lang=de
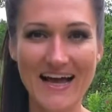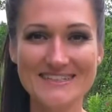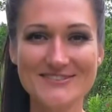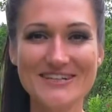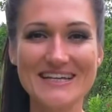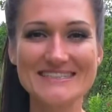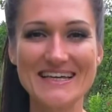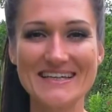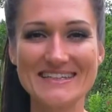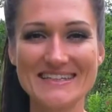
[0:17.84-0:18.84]
Hallo, grüß
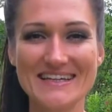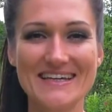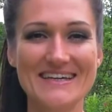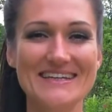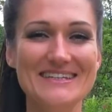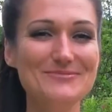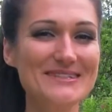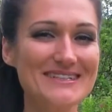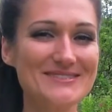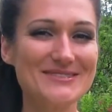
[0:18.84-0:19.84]
euch. Ich
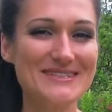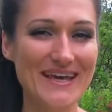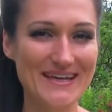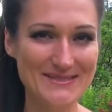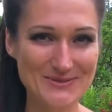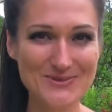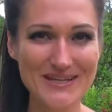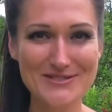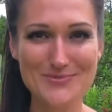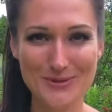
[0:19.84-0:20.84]
bin also die neue
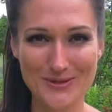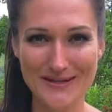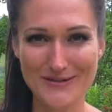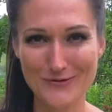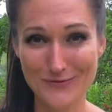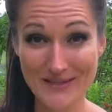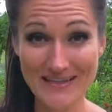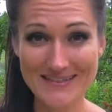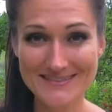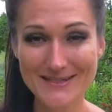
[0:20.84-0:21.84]
Gesundheitsbloggerin auf
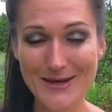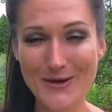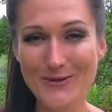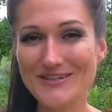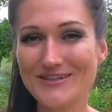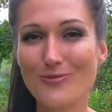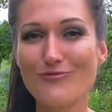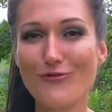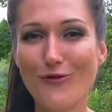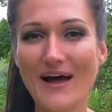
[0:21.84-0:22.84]
Weekend und ich habe
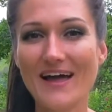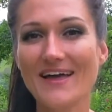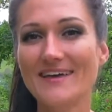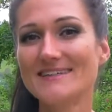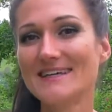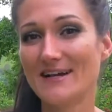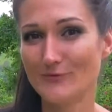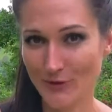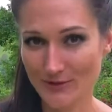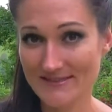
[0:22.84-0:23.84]
vor, euch
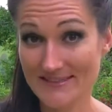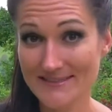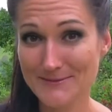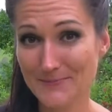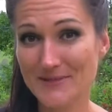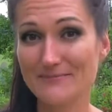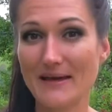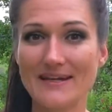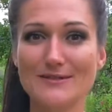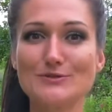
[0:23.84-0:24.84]
allwöchentlich mit
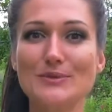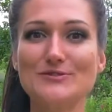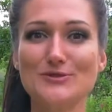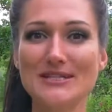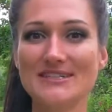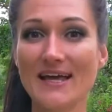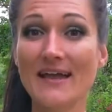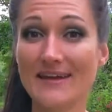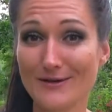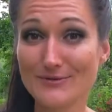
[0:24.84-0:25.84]
meinen ganz persönlichen
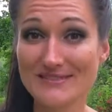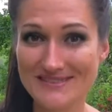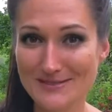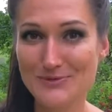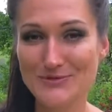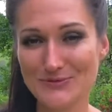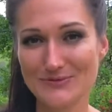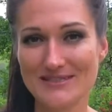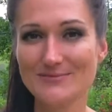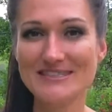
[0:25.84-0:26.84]
Ernährungstipps
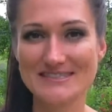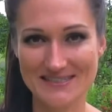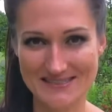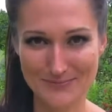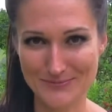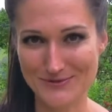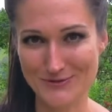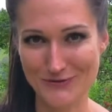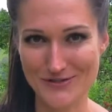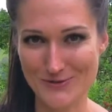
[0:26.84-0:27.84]
und Lieblingsrezepten
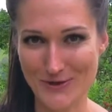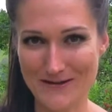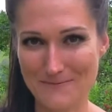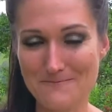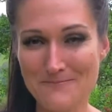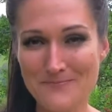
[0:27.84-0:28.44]
zu versorgen.